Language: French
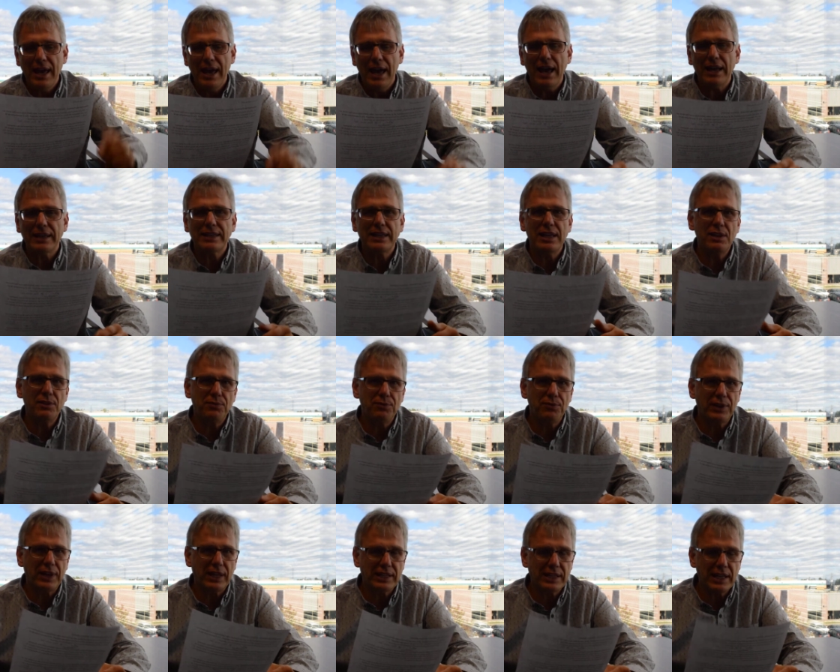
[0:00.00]
à quelle
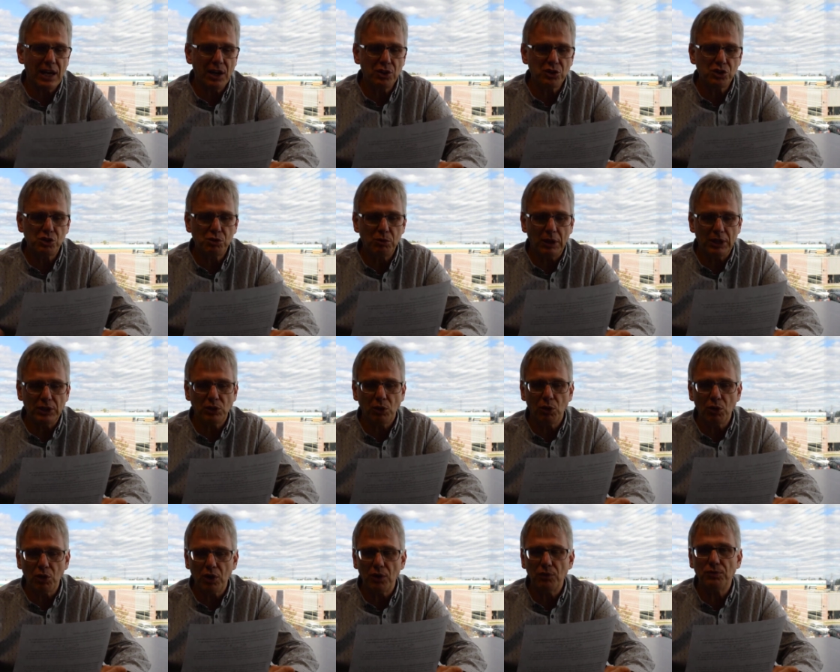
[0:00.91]
fréquence
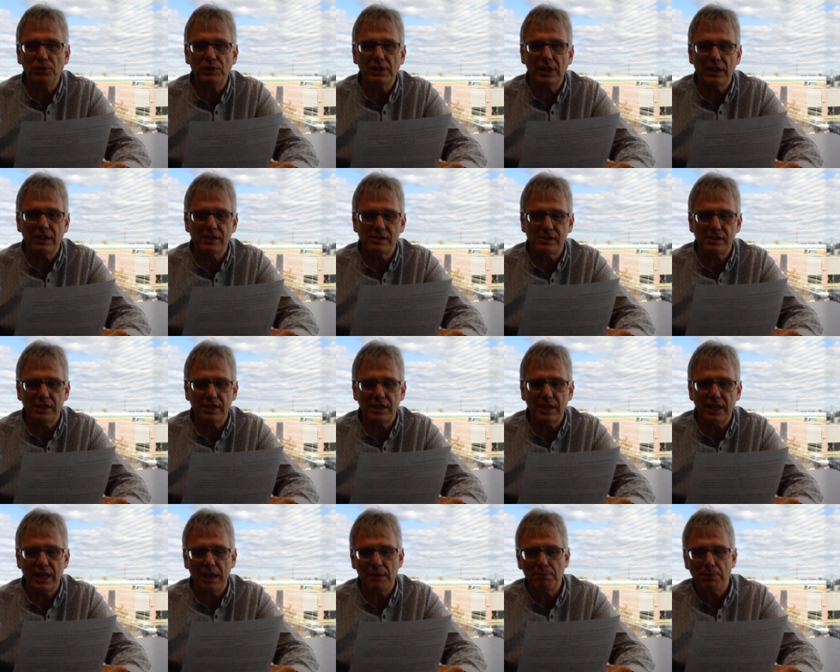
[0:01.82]
doit-on
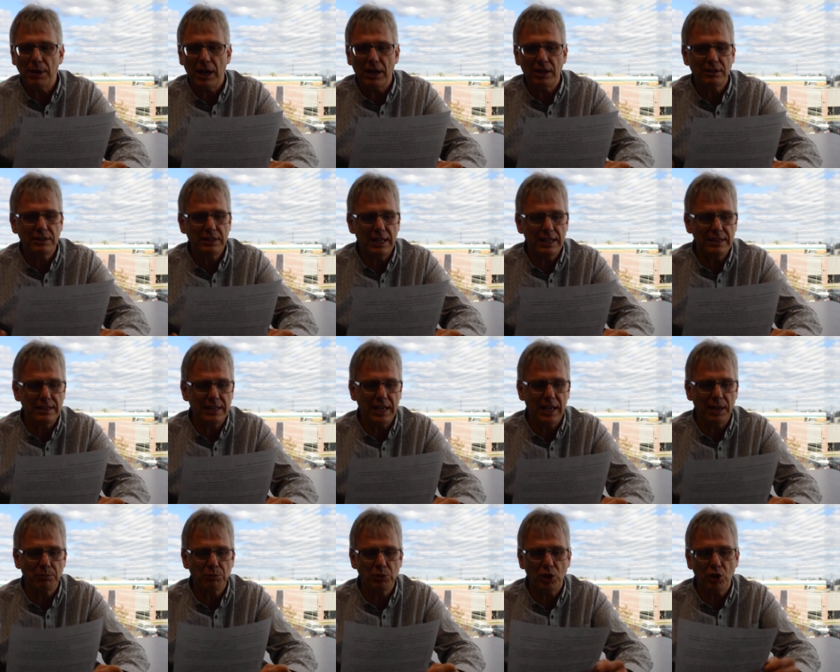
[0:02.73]
refinancer et prendre des
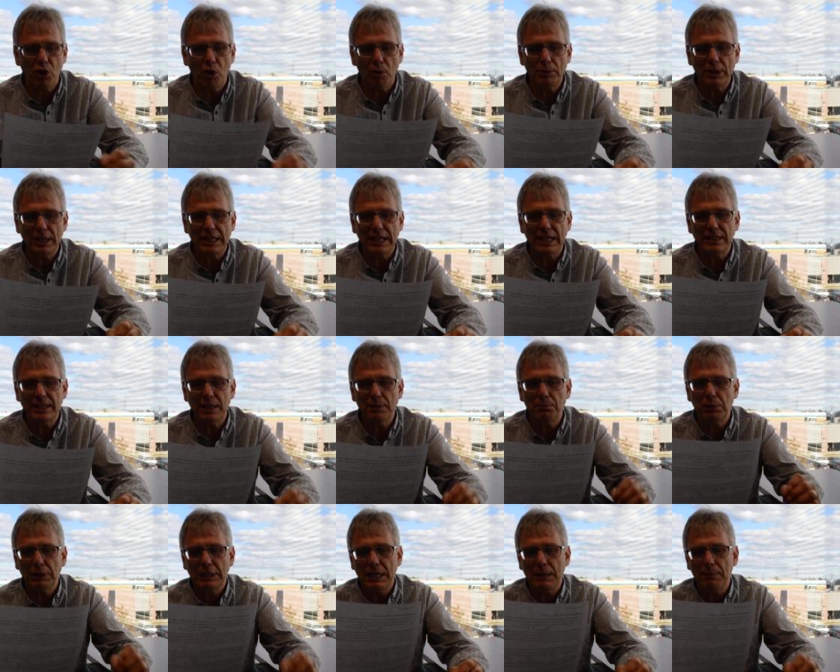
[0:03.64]
termes de combien d'années
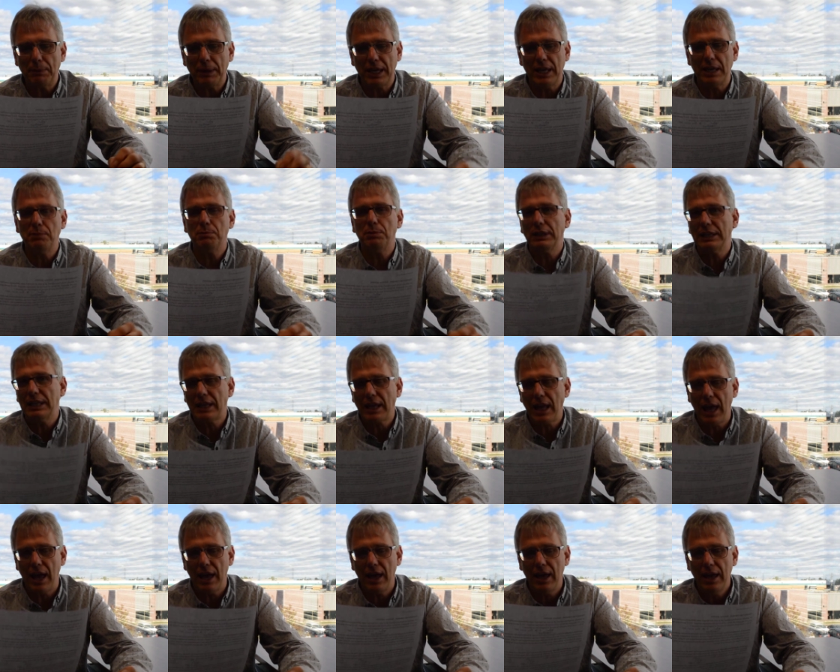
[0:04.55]
pour les prêts
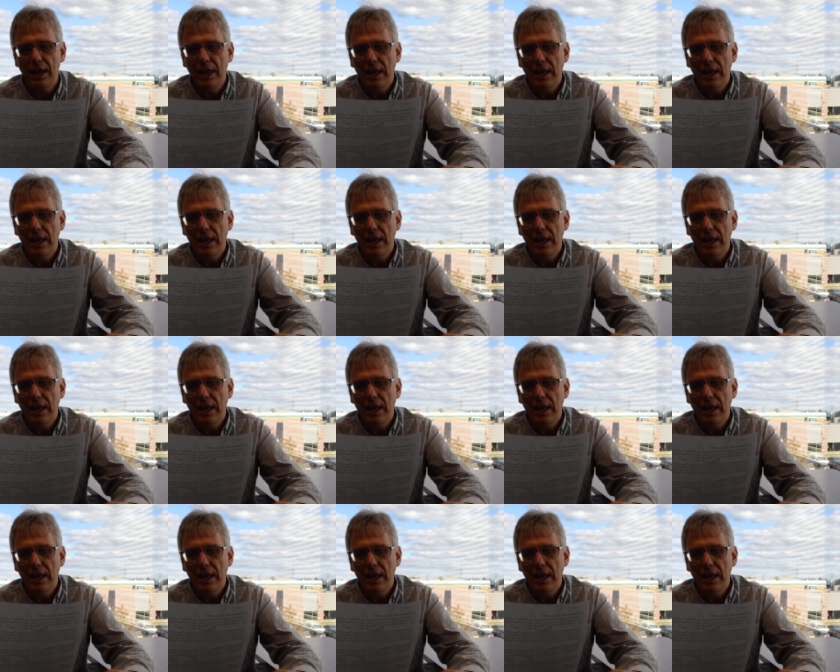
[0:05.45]
hypothécaires?